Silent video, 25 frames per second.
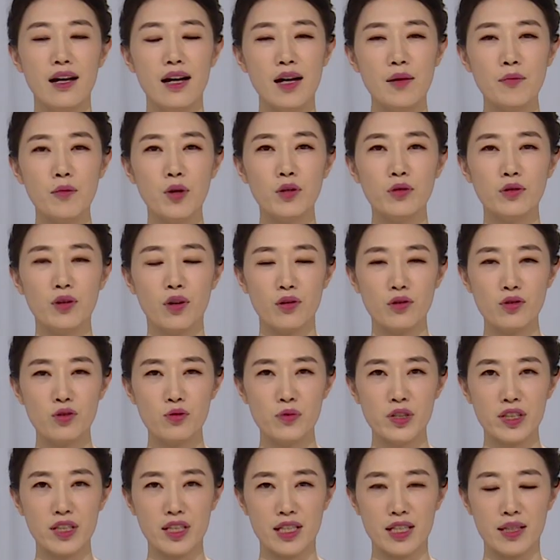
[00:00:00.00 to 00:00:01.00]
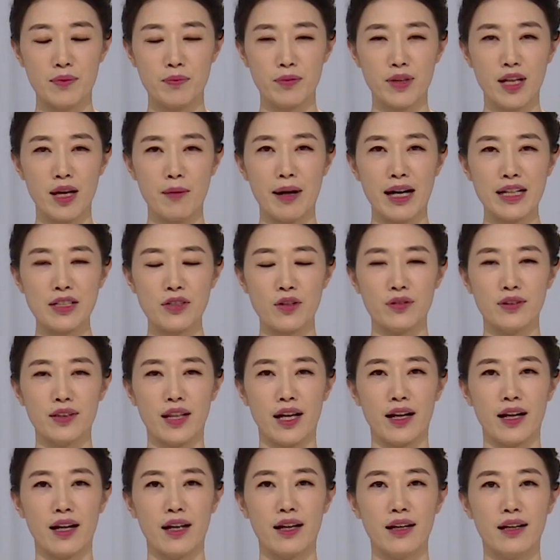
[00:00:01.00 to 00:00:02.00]
한 번 더 숨을 깊게
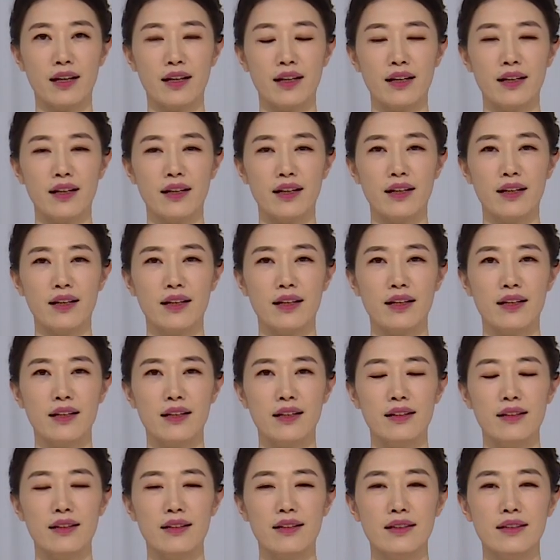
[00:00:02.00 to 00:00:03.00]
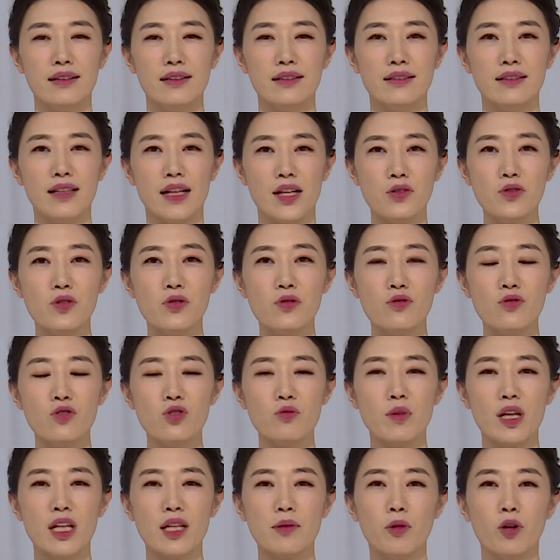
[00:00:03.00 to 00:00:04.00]
마셨다가 내쉬는
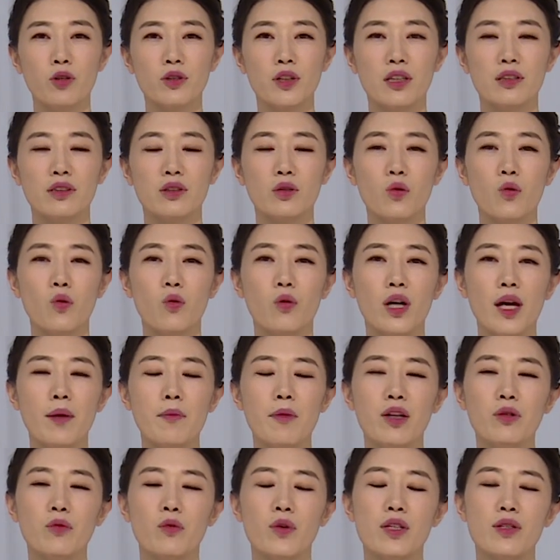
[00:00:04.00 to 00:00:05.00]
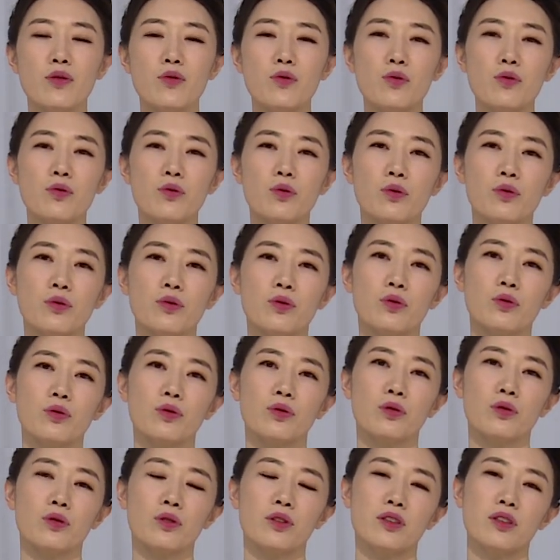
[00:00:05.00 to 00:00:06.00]
숨에 이번에는 고개만 왼쪽으로
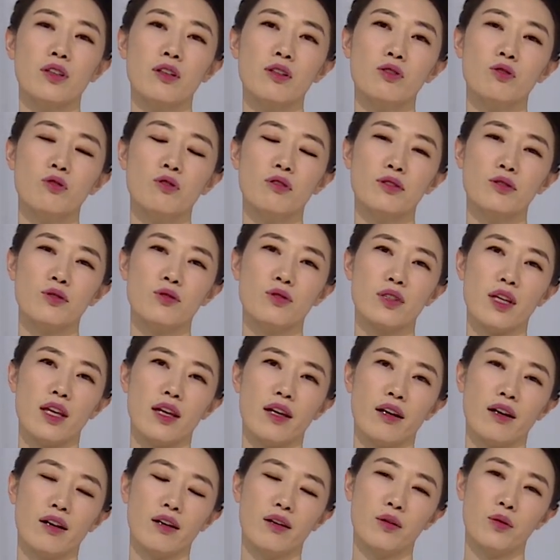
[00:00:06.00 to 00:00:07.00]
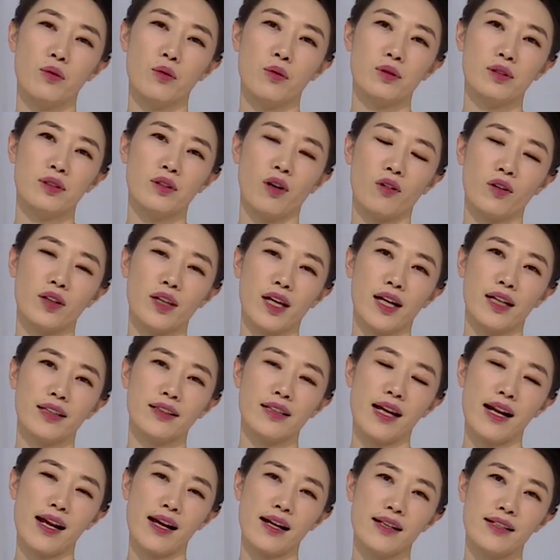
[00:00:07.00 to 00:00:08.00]
툭 떨구어 주세요. 오른 어깨가
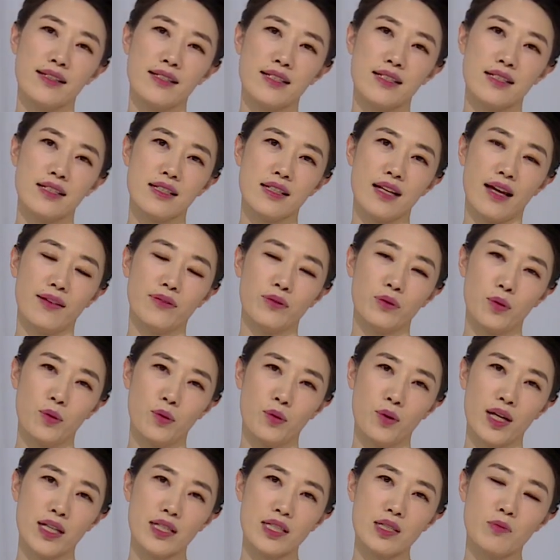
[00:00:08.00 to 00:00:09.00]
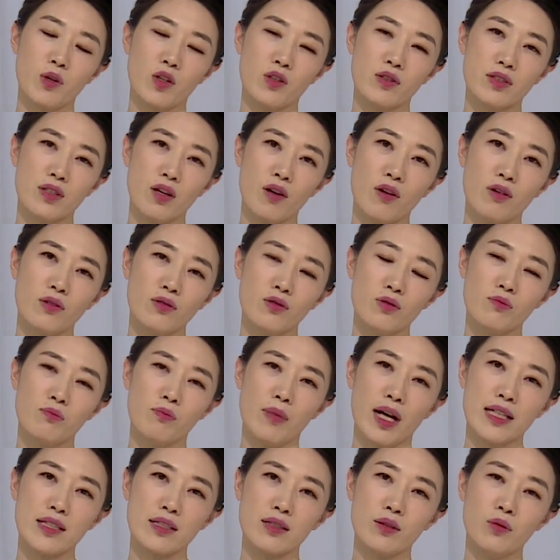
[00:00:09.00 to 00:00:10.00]
따라가지 않도록 하시면서 숨
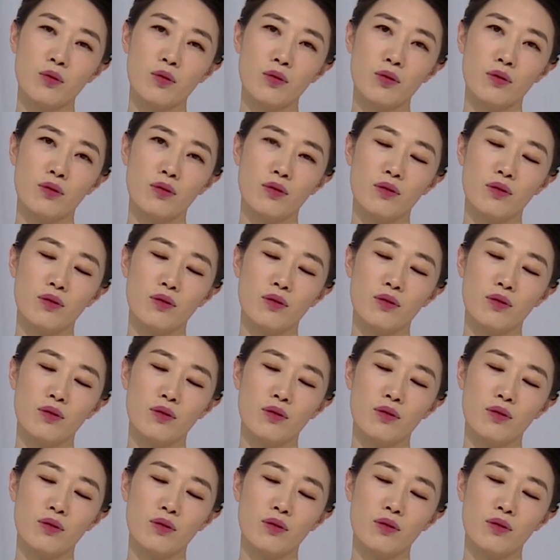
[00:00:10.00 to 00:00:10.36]
마시고